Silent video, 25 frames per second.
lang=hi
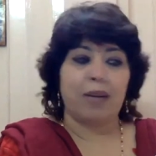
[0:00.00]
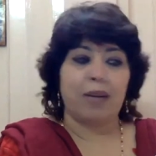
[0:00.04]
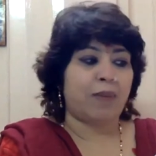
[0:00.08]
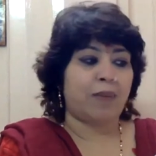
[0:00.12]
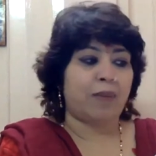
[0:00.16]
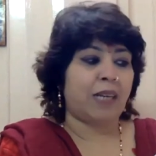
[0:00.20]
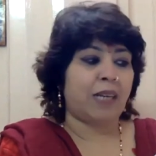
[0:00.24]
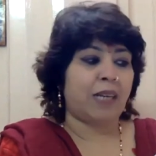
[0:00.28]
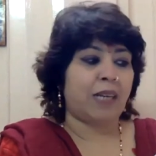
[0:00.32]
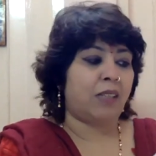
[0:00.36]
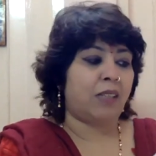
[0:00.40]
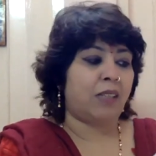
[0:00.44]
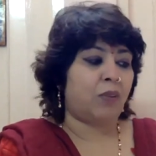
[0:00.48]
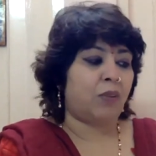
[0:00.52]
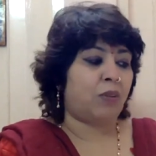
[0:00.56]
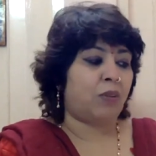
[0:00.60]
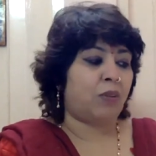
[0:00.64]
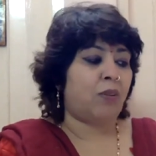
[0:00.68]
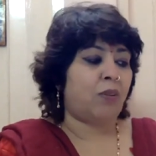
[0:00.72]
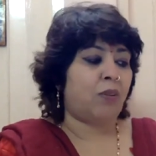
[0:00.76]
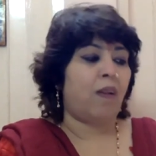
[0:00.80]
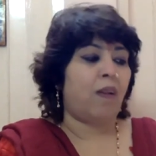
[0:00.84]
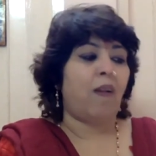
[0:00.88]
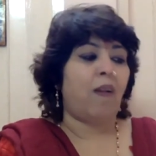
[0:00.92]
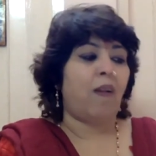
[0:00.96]
पार्टनर हो
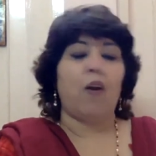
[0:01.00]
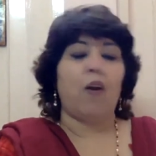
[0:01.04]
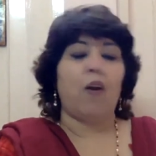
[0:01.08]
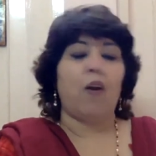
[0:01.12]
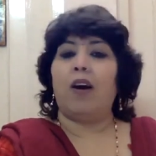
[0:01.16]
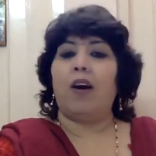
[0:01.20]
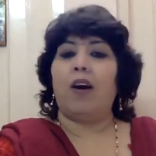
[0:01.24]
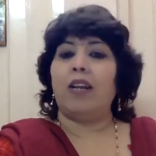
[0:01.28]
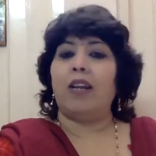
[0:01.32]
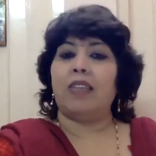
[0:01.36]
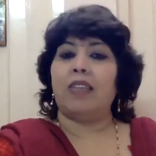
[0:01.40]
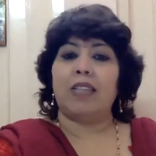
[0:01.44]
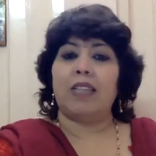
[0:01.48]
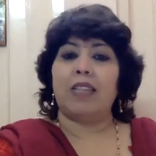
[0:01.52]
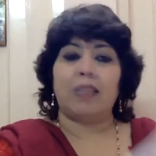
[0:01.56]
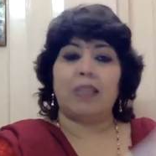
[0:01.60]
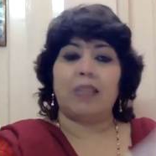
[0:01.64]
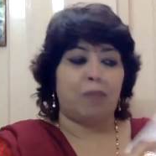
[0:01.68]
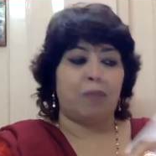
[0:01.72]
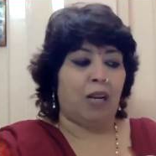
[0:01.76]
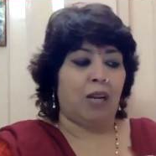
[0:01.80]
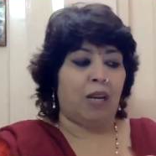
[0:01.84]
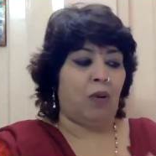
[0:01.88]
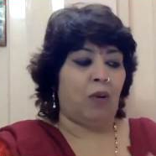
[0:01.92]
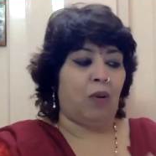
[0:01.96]
तो और इससे
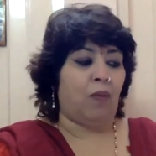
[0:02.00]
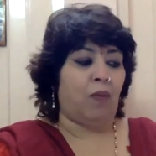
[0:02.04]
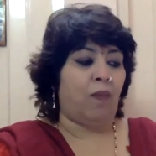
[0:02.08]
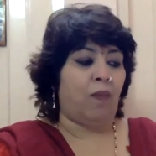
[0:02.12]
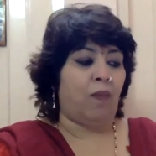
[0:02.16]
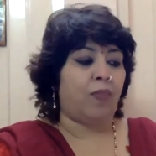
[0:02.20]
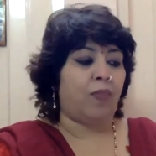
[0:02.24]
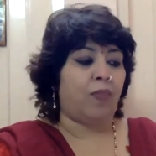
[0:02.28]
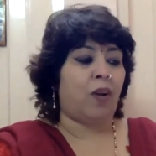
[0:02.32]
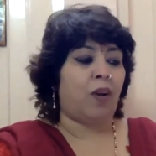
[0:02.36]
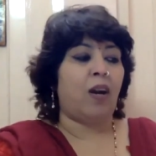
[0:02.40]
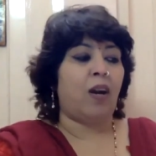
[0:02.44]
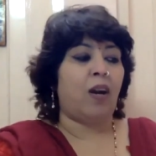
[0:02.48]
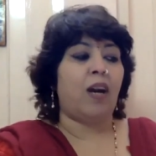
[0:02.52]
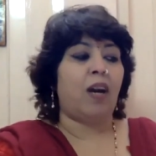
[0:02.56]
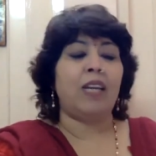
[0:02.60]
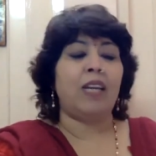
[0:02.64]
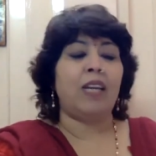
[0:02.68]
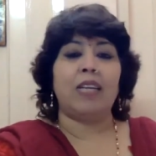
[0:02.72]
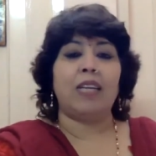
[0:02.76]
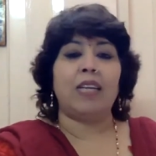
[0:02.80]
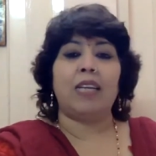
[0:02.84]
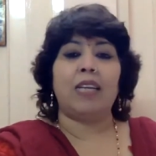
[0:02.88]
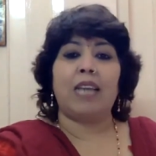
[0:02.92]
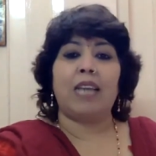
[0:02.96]
सामान लो
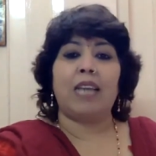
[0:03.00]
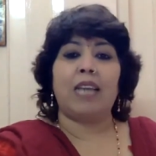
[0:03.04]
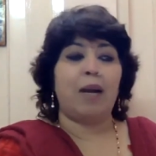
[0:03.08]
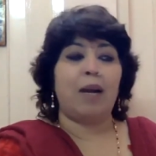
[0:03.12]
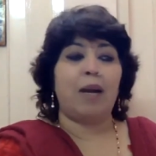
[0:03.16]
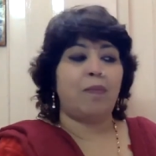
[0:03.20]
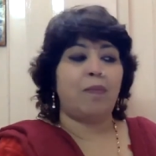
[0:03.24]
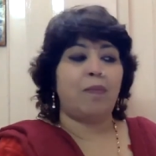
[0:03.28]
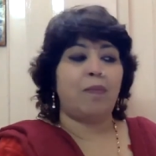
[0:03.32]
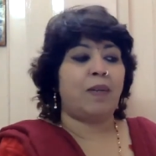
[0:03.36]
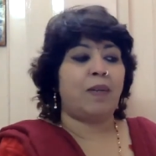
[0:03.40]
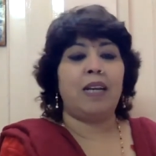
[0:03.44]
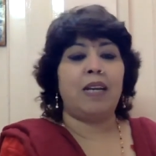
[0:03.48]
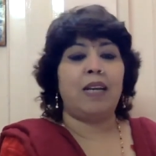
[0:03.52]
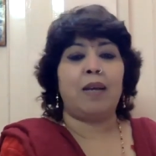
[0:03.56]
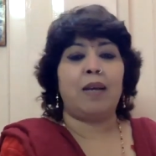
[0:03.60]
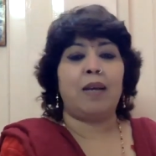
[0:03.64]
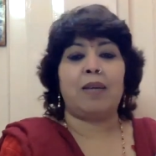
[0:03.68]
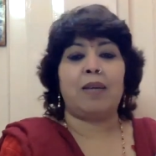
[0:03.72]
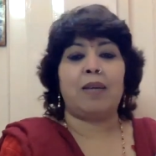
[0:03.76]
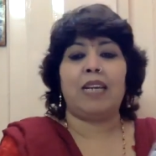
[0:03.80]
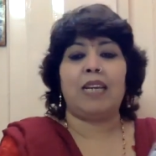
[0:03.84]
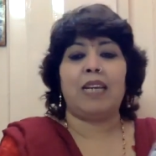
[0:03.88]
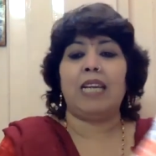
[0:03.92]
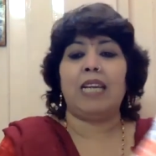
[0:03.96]
और यहाँ पर
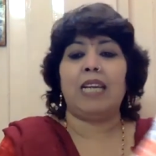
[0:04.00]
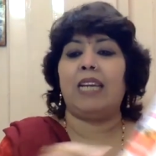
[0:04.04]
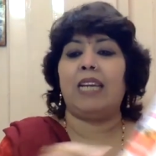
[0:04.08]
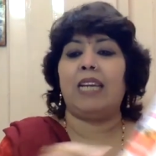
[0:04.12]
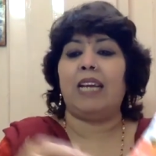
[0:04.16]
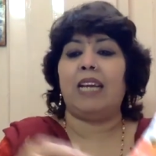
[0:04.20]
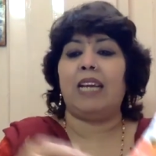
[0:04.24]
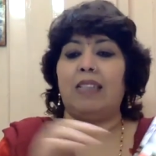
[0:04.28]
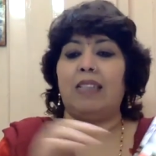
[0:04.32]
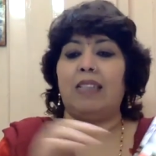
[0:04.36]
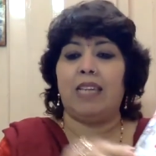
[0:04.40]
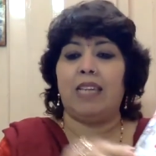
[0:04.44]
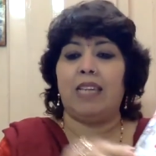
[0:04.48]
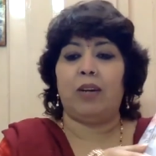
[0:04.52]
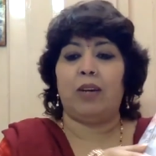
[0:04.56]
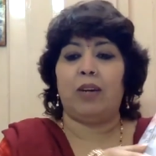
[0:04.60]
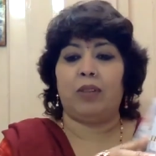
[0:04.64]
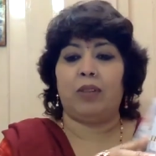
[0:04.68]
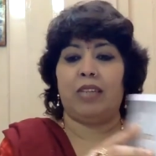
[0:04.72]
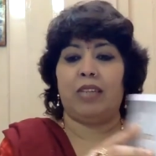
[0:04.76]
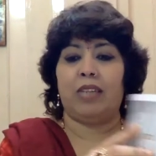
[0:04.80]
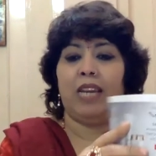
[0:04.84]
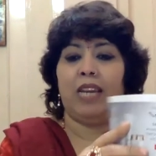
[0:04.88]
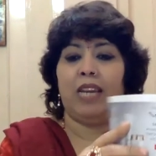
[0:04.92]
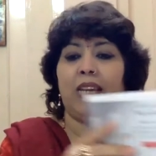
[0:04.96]
हमारा इंडेक्स दिया
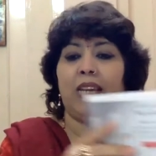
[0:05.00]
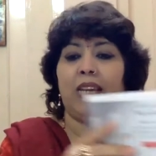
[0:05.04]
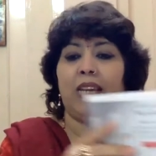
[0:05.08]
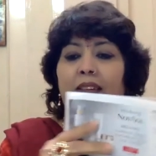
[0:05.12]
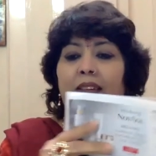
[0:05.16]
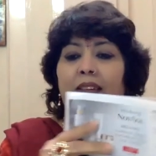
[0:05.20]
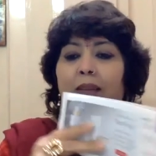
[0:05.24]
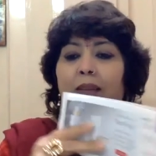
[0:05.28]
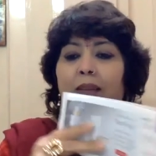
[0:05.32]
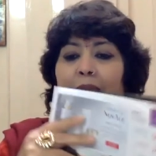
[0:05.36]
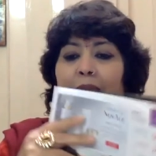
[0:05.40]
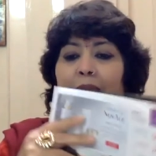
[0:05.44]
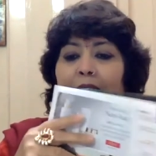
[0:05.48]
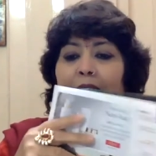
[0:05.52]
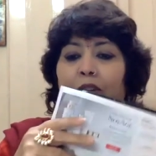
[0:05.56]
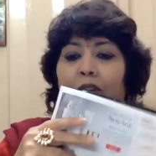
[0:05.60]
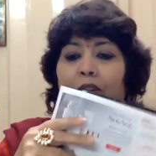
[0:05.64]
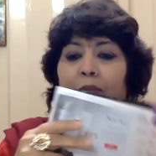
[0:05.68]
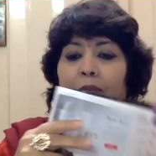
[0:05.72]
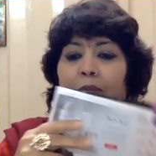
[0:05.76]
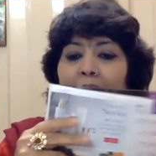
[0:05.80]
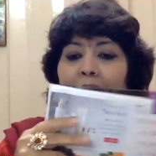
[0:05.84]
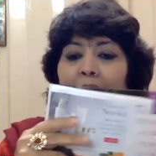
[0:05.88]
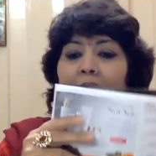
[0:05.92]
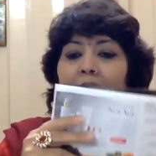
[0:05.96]
होता है नेक्स्ट की पेज
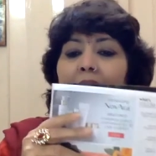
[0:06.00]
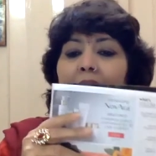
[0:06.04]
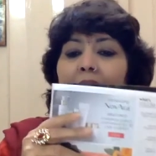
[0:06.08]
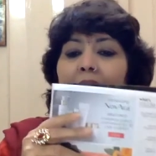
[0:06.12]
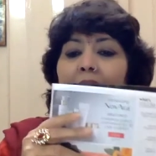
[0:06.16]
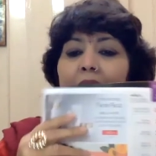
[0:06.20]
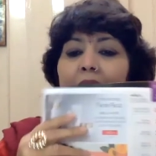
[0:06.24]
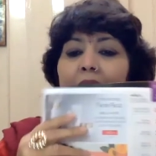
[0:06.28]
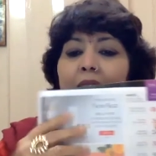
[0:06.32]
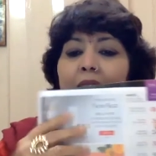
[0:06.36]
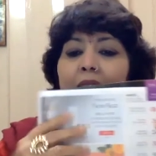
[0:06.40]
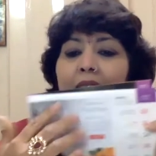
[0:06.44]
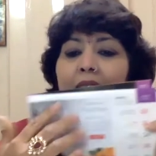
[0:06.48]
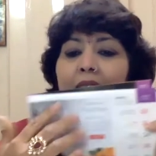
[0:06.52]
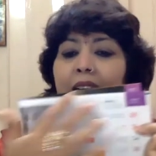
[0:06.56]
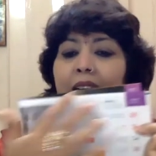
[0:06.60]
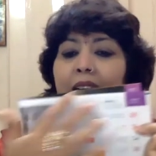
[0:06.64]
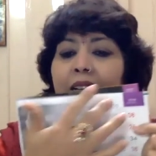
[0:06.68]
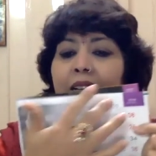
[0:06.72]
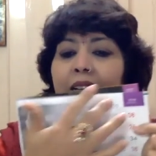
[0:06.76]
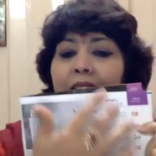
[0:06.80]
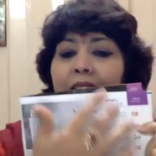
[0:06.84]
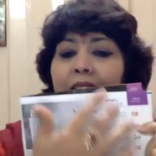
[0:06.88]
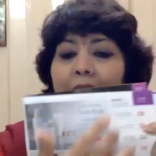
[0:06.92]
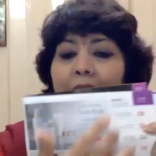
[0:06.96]
पे ये
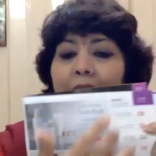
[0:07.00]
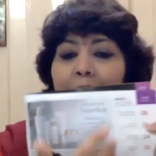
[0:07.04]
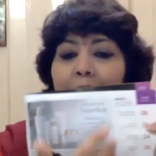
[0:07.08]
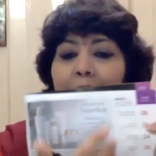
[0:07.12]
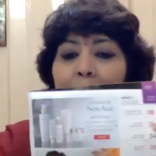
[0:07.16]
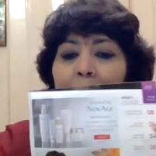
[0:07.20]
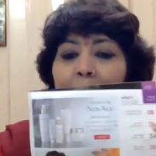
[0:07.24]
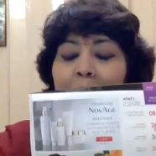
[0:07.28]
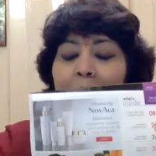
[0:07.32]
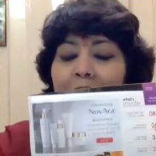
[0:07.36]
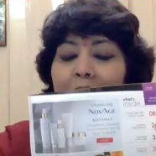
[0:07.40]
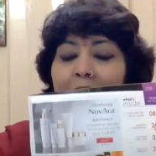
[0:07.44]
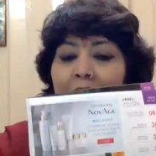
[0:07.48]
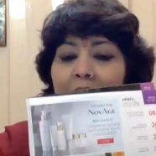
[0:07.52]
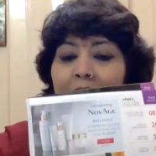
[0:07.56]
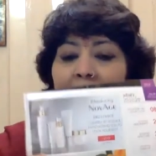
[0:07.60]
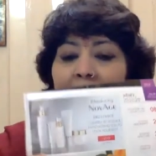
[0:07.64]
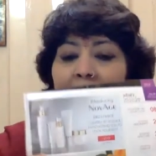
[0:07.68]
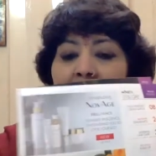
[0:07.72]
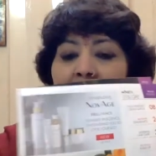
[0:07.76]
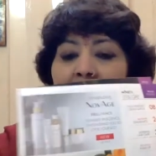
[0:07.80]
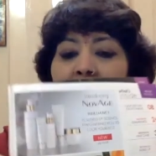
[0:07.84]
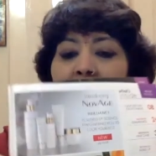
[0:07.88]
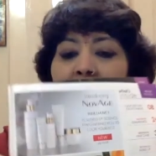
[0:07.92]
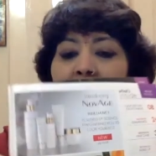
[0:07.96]
इंडेक्स आपको बता
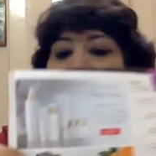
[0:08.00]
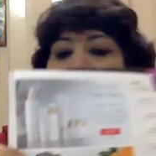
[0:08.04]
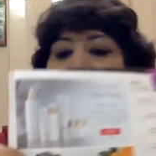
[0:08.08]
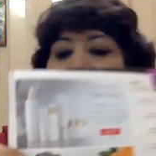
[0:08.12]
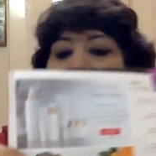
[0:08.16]
देगा कि कौन